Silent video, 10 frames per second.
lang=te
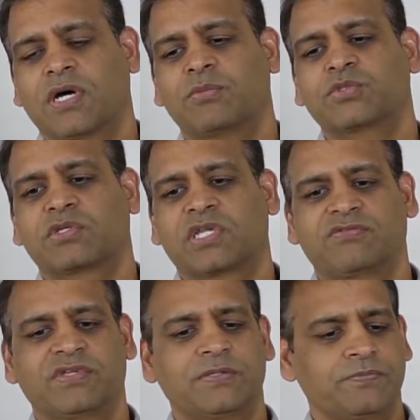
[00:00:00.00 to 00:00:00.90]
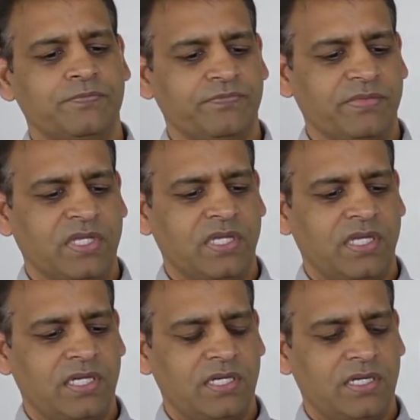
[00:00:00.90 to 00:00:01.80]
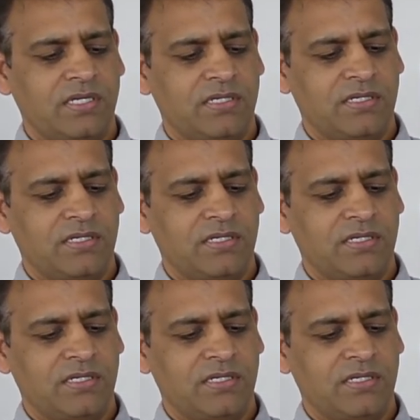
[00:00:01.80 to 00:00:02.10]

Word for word: అమ్ముతున్నారు ఇవి అండ్